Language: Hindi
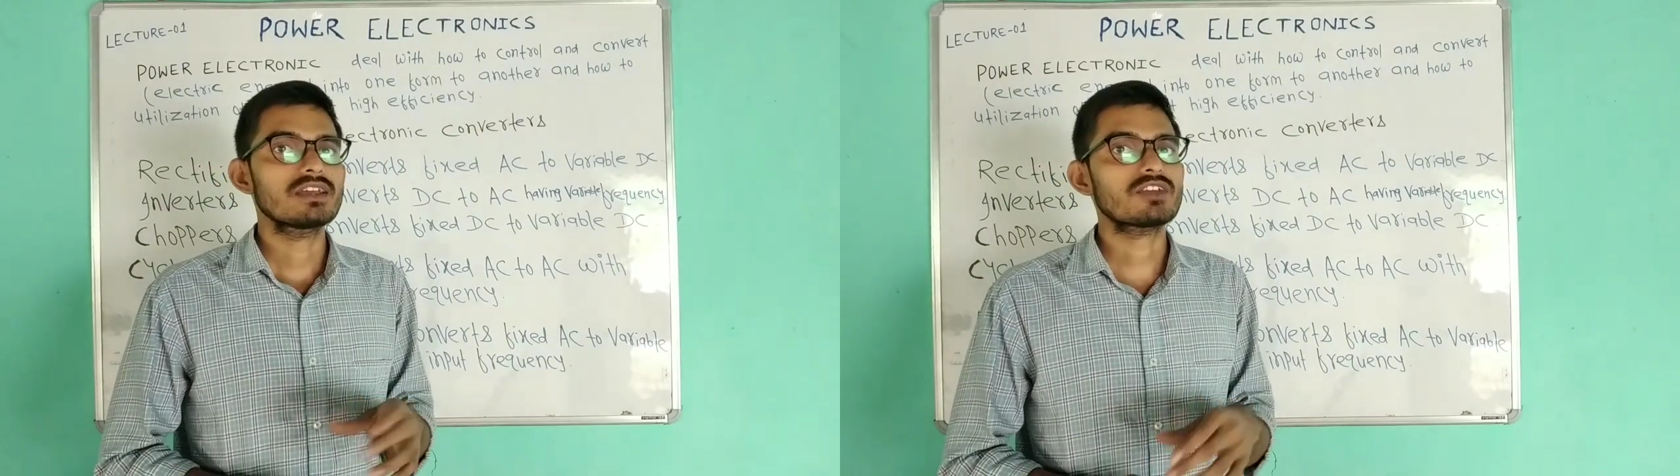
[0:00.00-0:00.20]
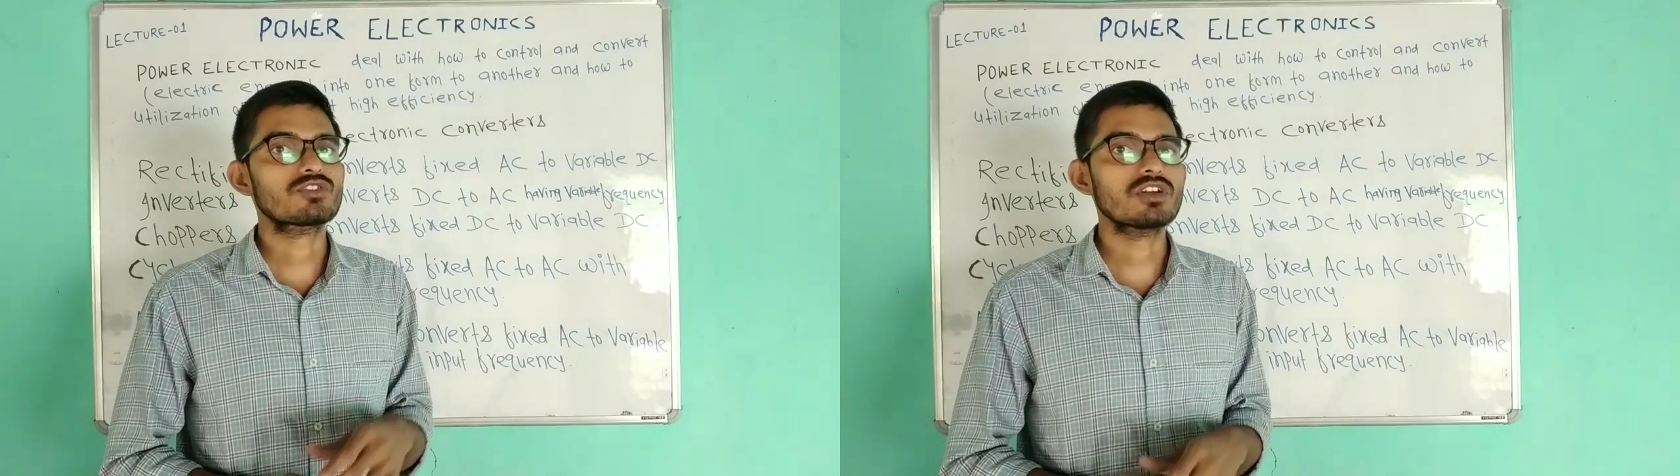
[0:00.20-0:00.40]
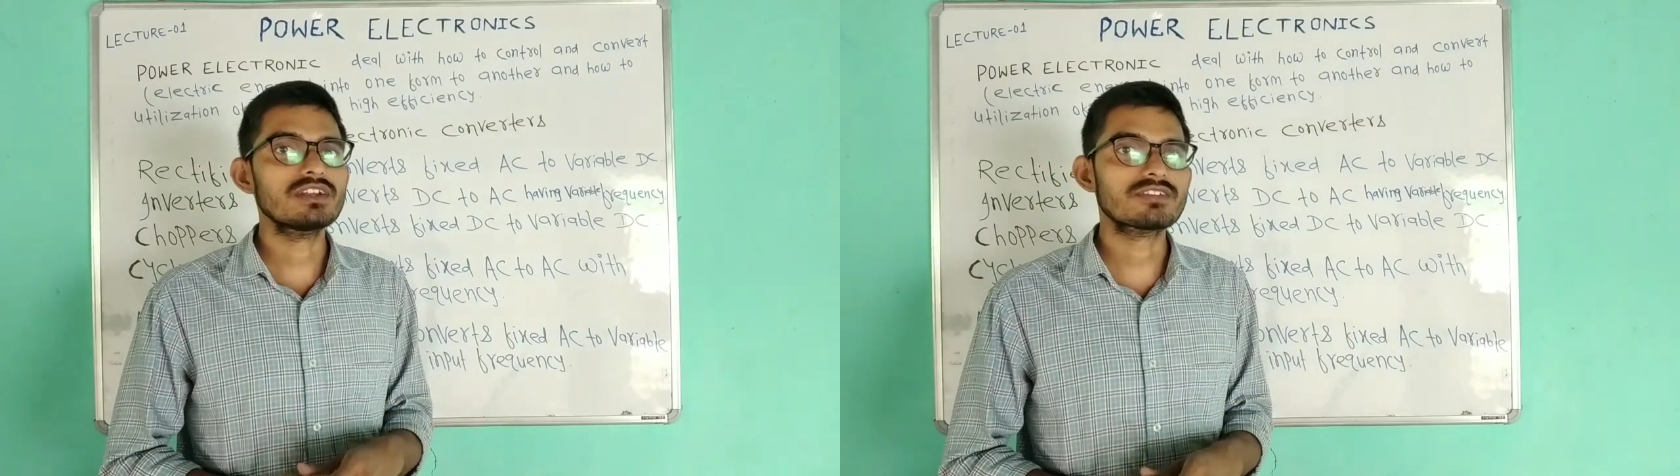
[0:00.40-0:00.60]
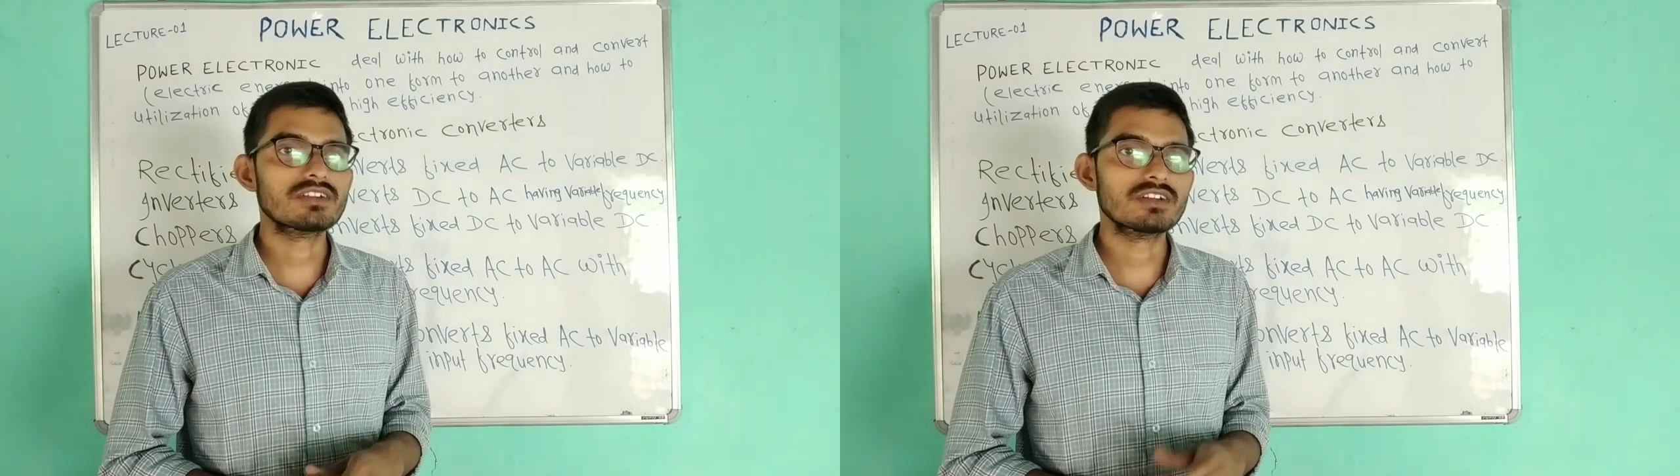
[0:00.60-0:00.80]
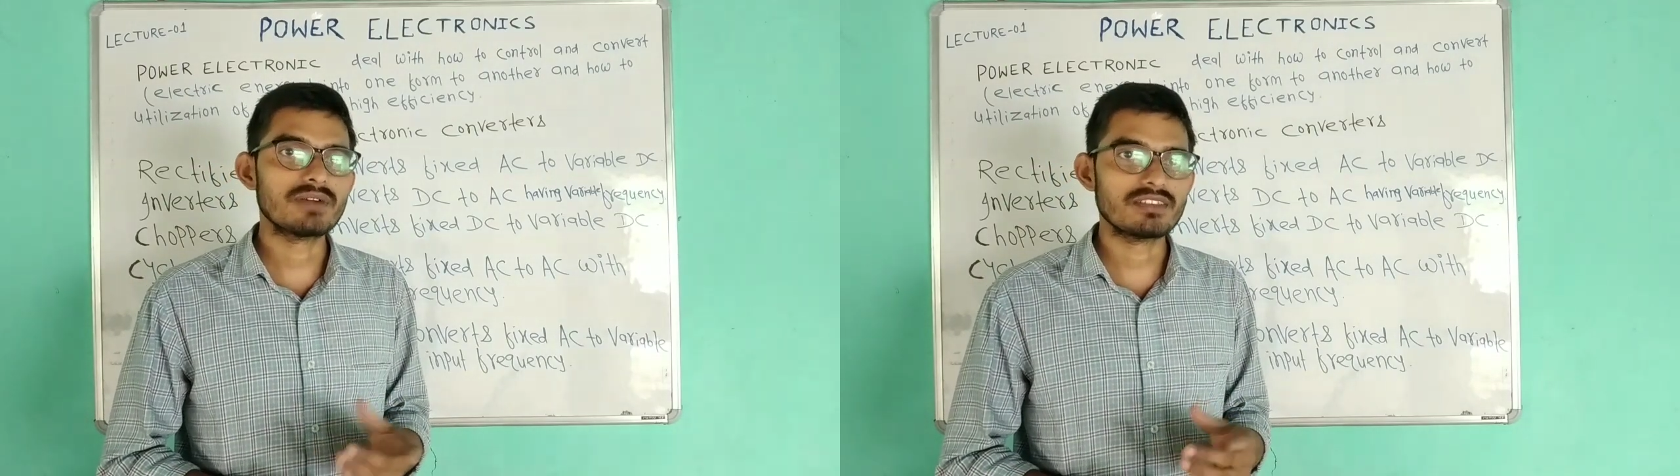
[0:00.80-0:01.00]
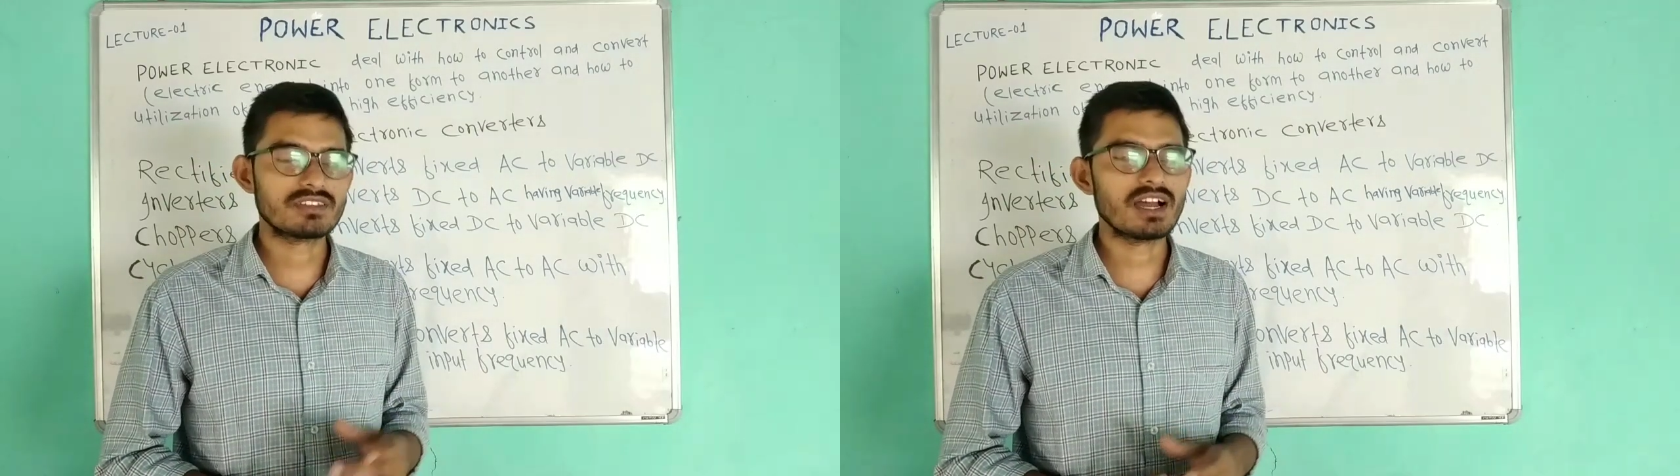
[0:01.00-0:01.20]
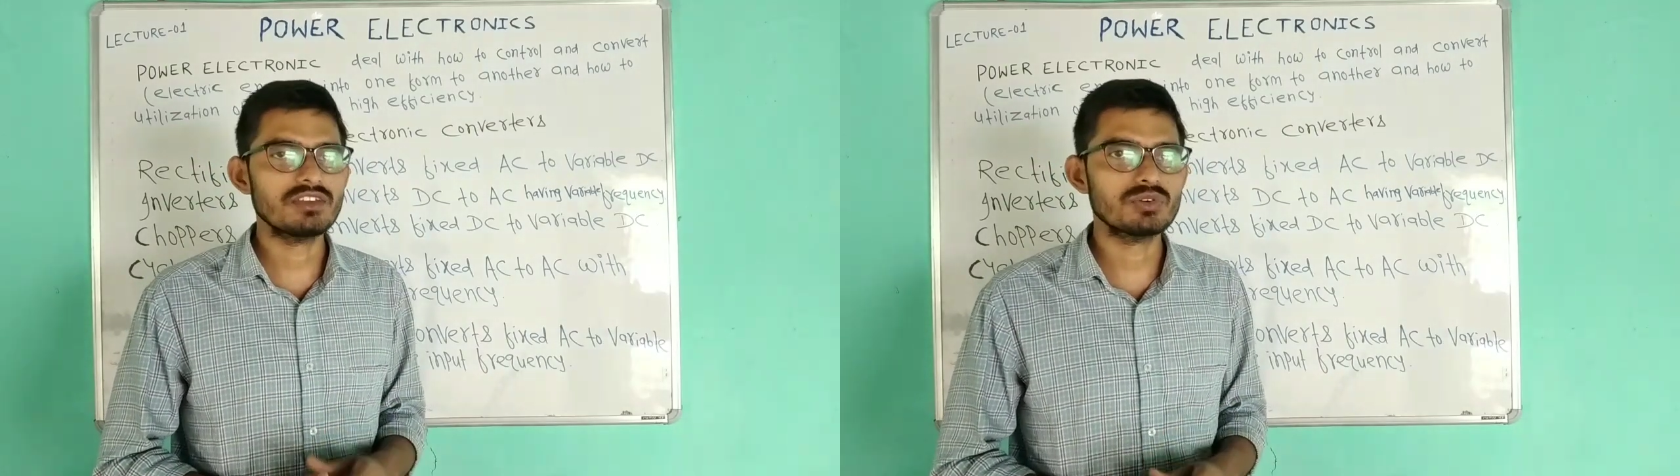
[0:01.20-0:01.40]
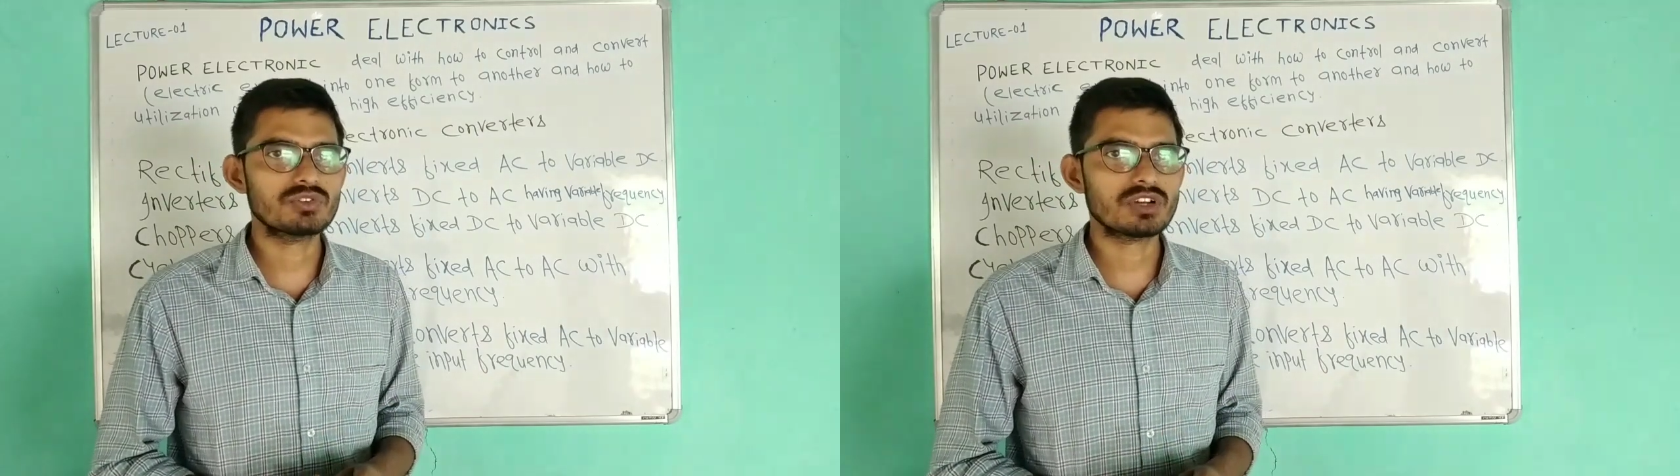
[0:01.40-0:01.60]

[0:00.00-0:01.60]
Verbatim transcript: या सॉलिड स्टेट डिवाइस का यूज